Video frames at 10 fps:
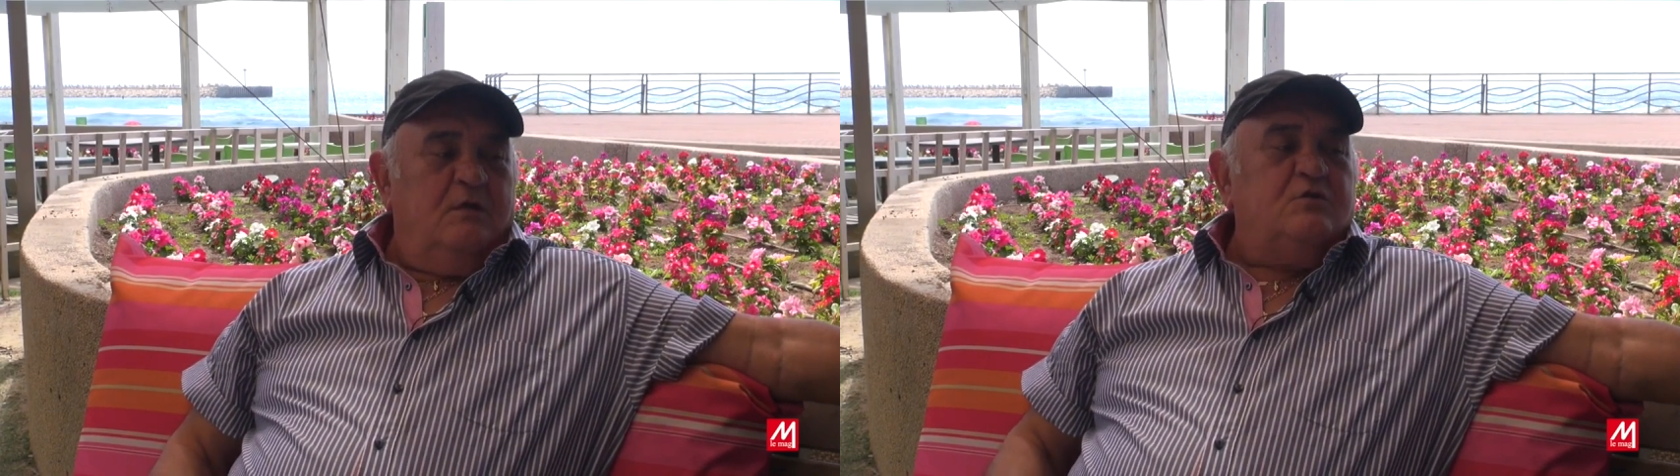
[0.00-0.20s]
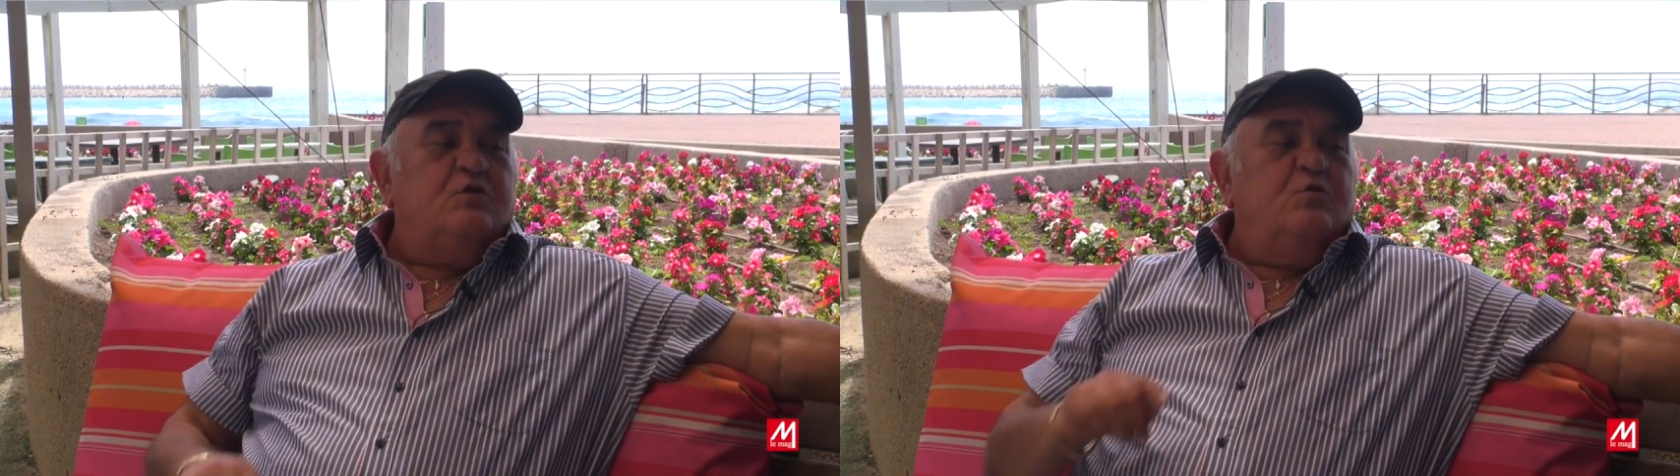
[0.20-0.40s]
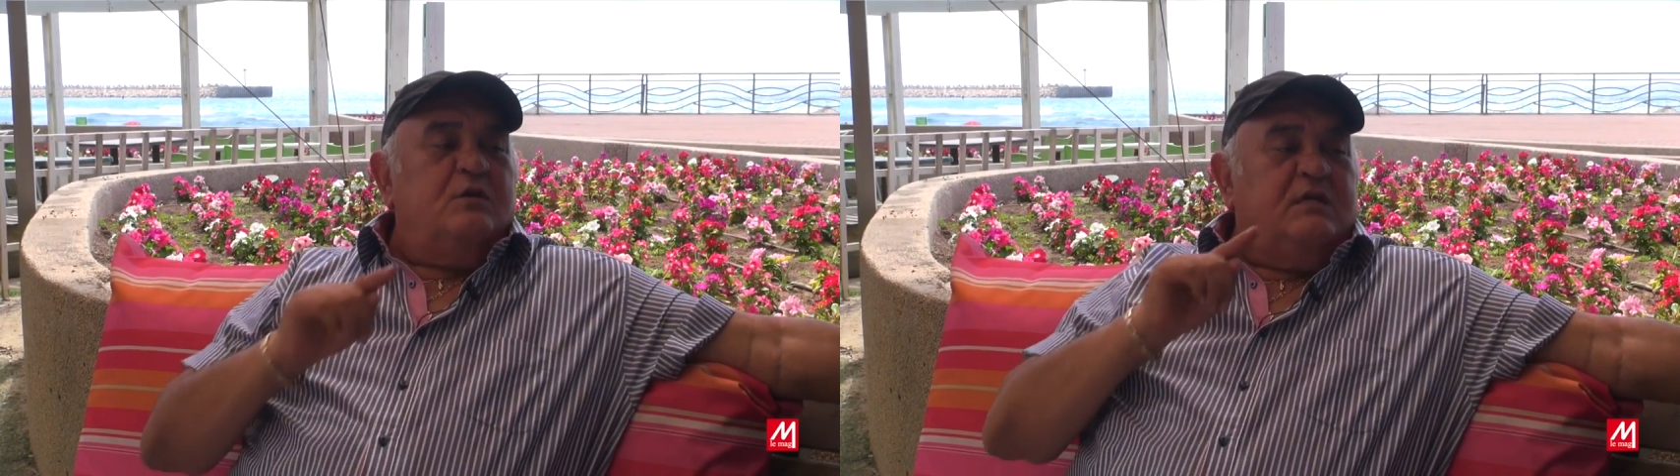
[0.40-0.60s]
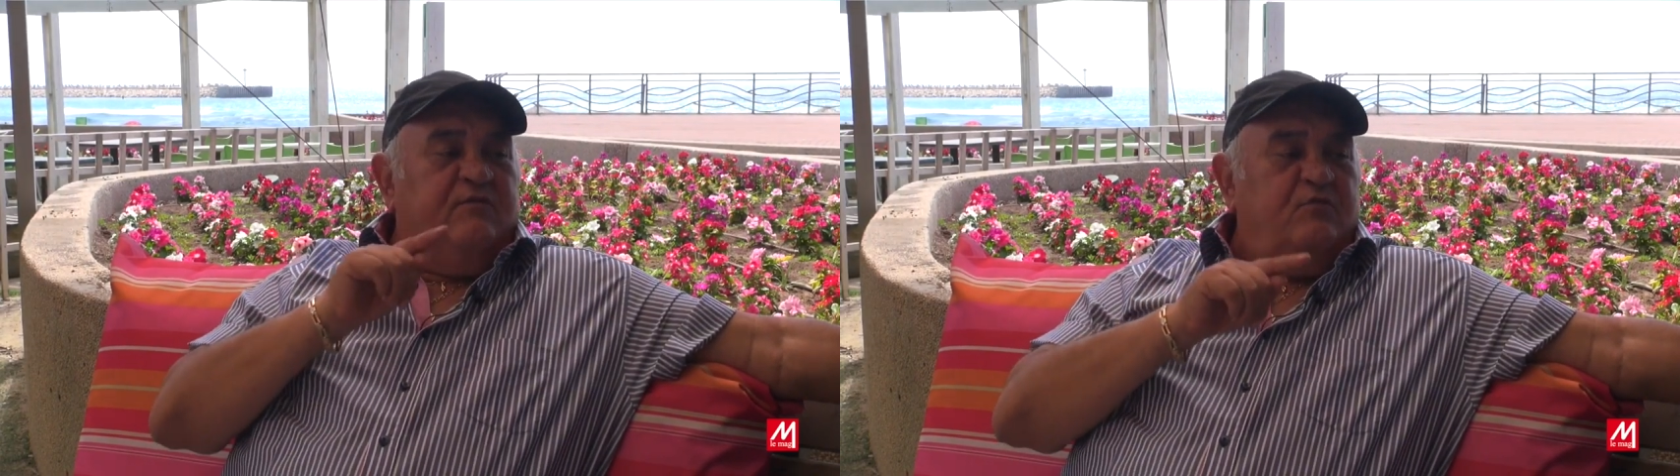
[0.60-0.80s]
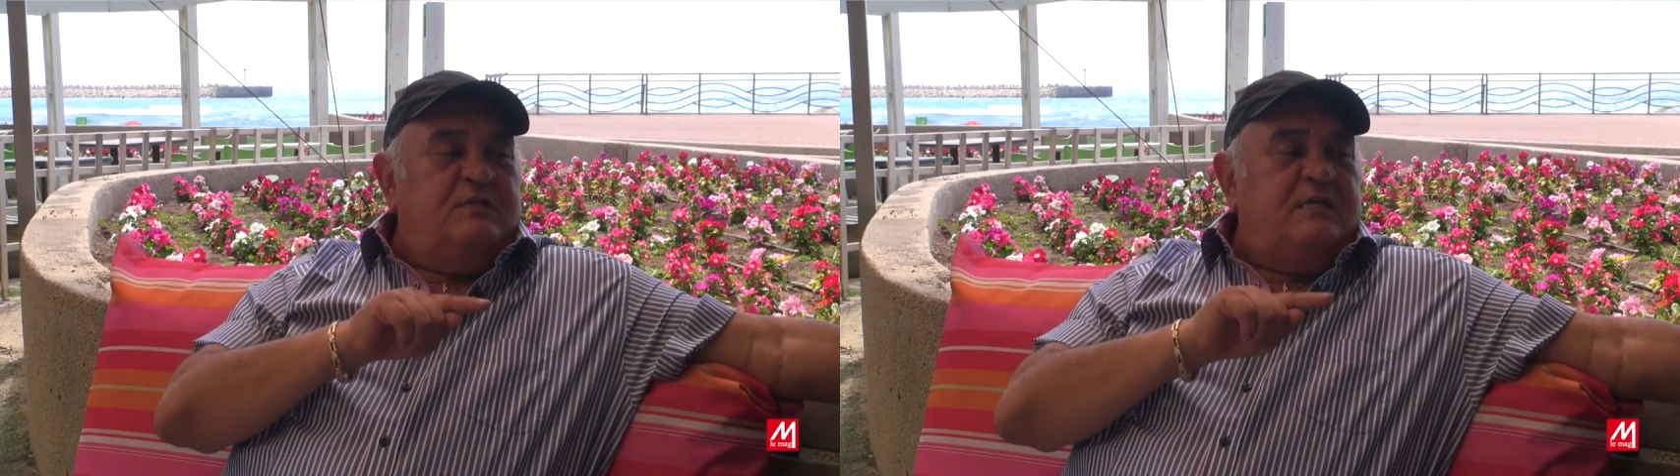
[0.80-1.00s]
Celui qui
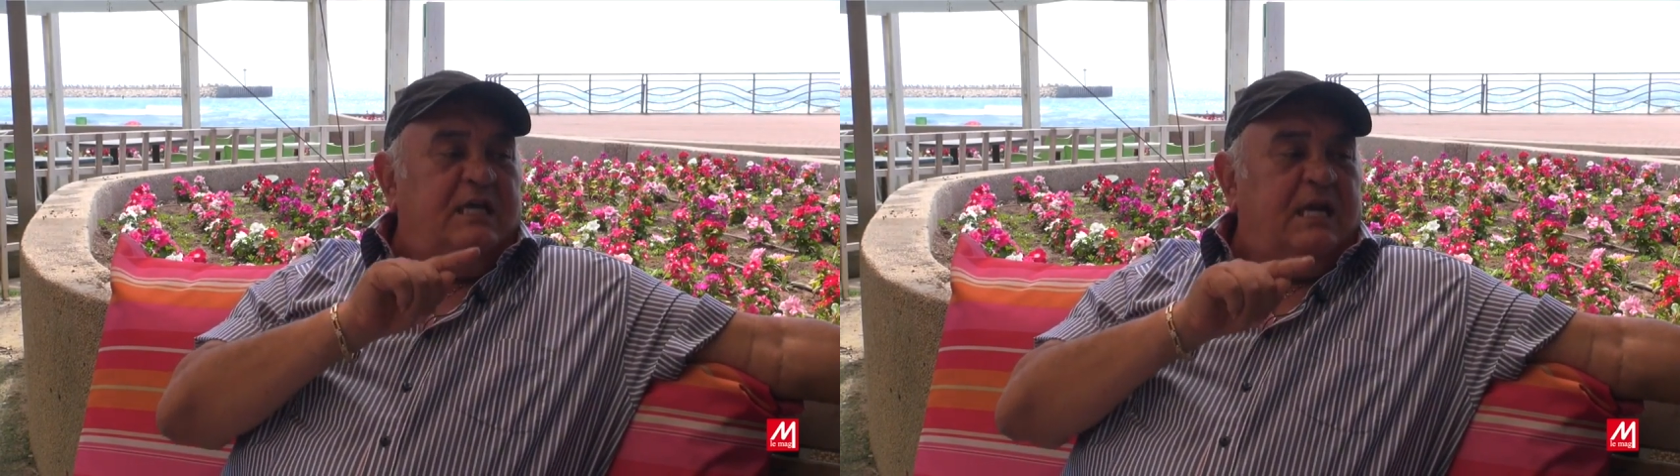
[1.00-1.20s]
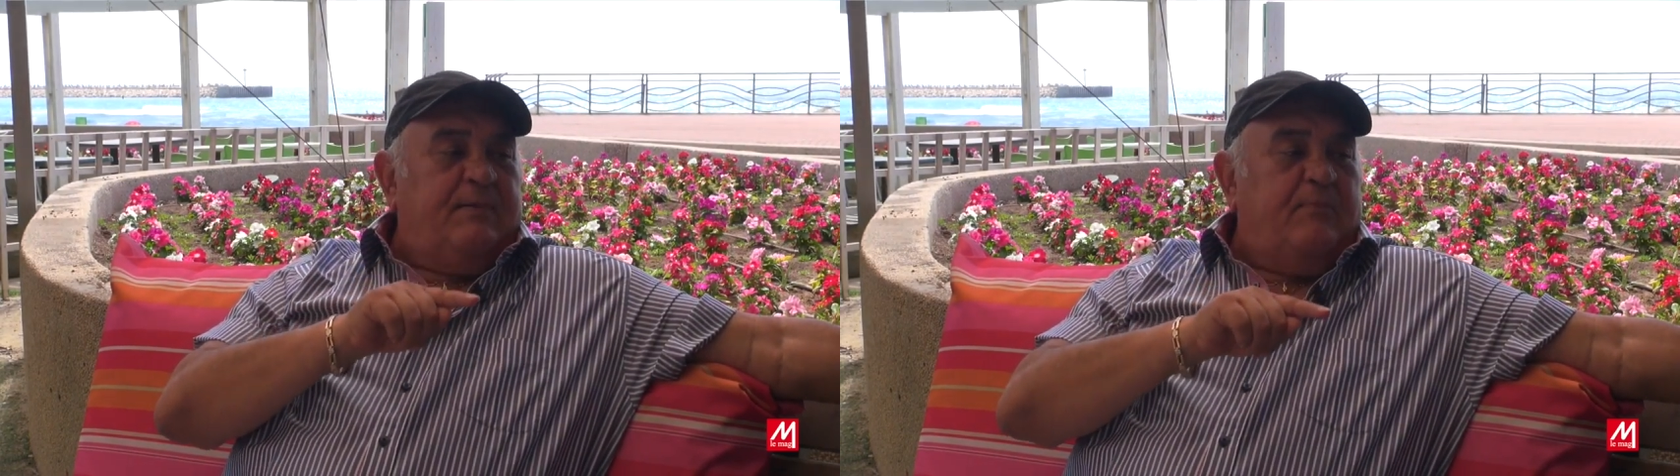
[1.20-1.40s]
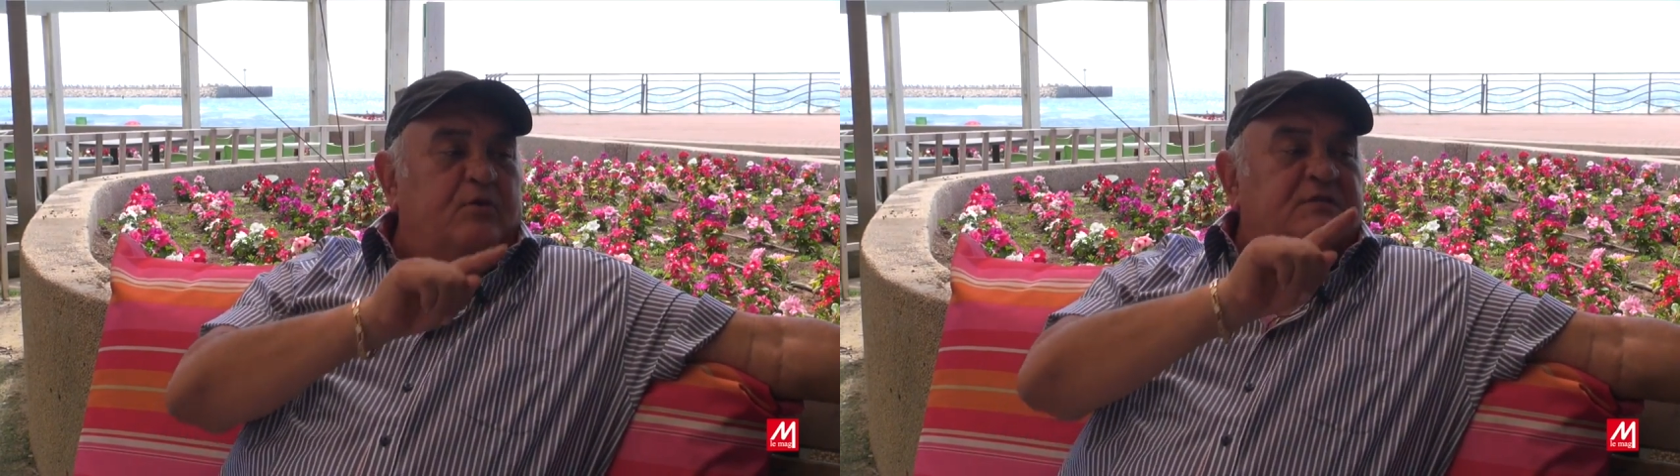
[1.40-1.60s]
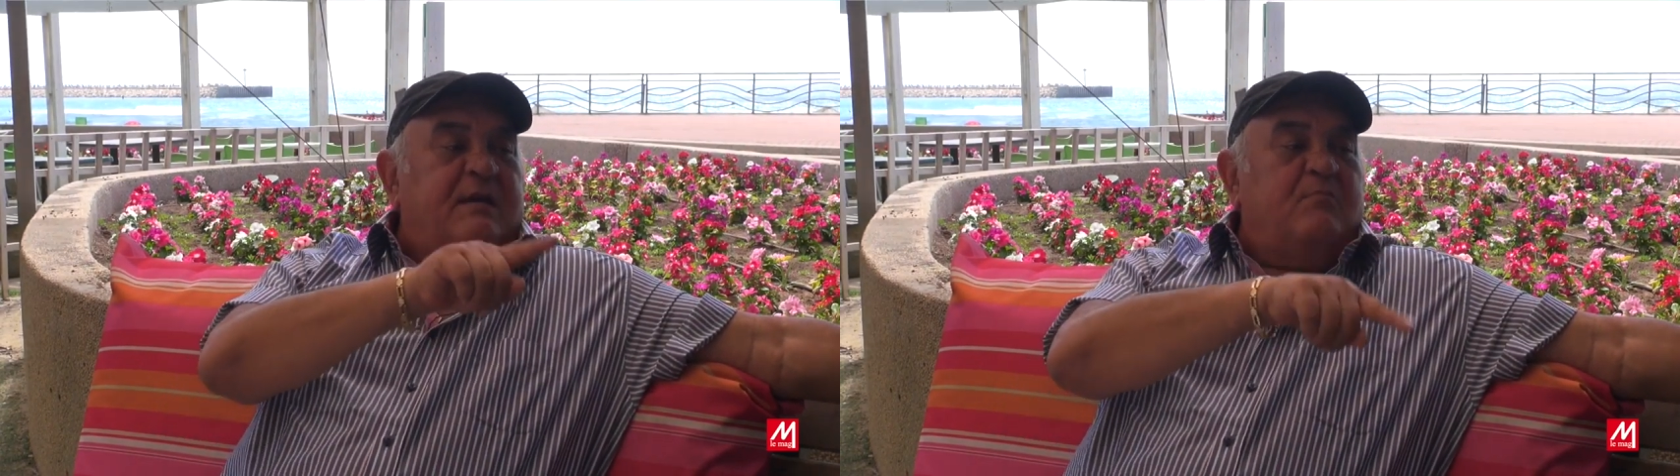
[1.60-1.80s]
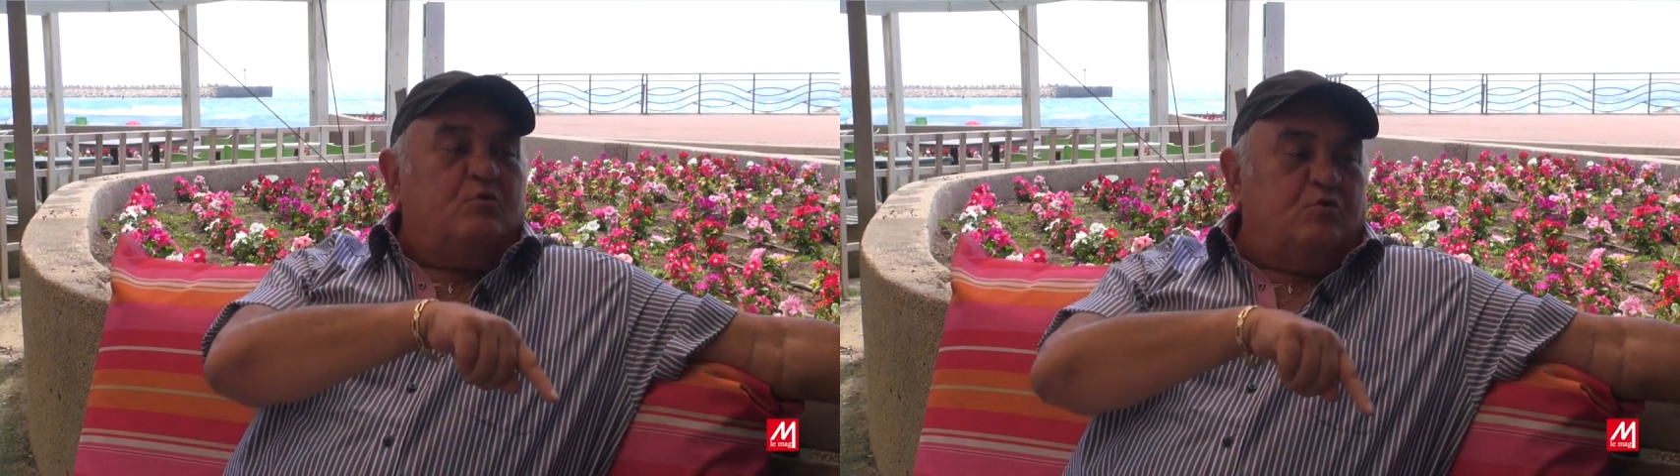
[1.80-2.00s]
vous dit qu'il n'a pas peur, c'est
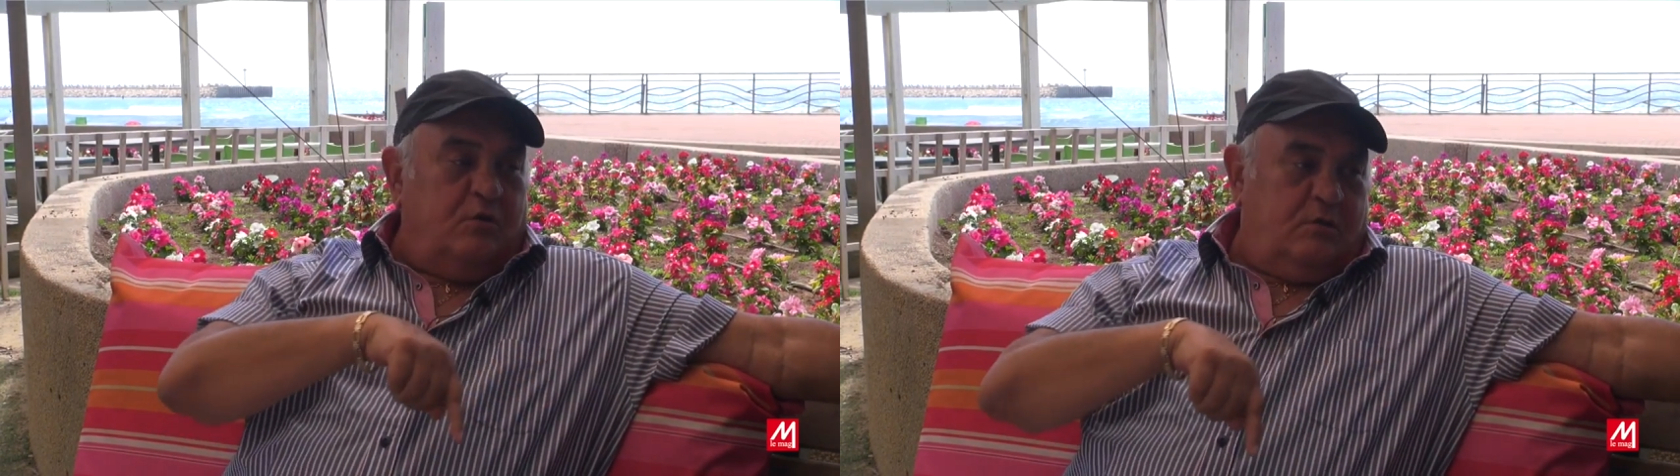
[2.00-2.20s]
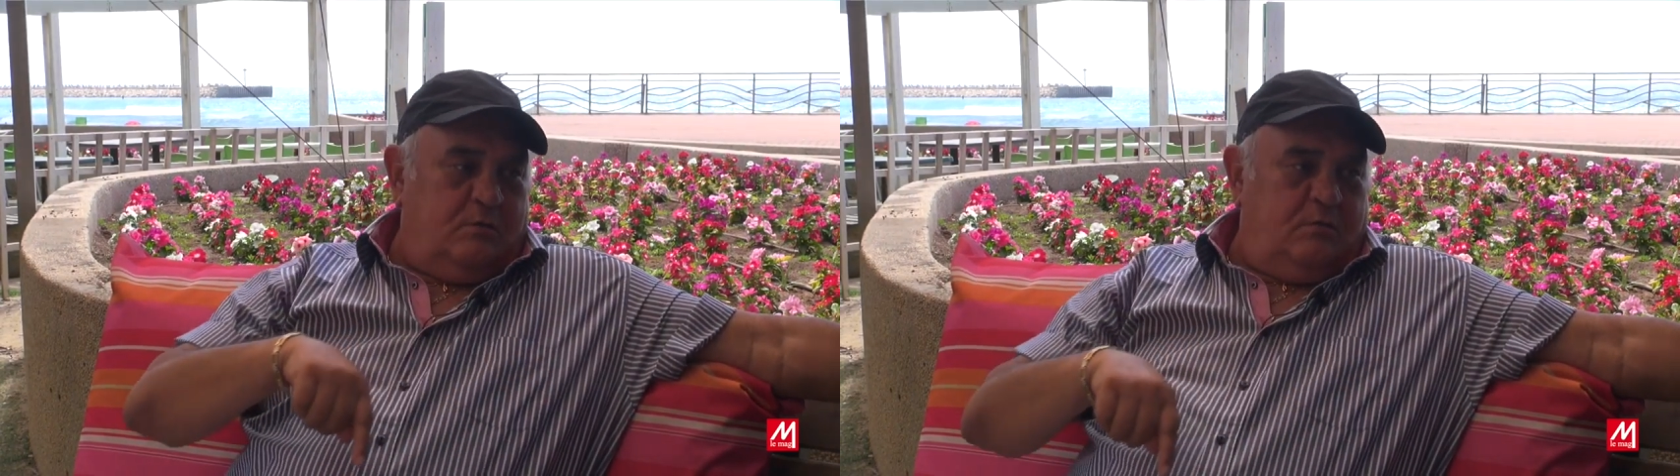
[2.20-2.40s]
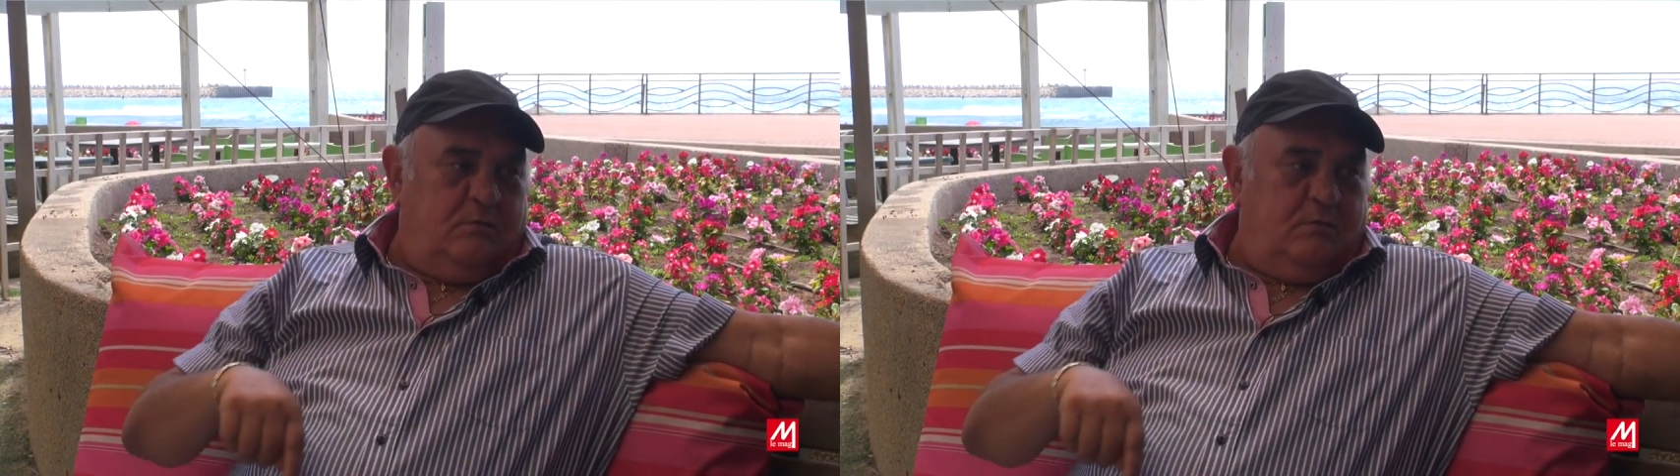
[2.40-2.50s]
un menteur.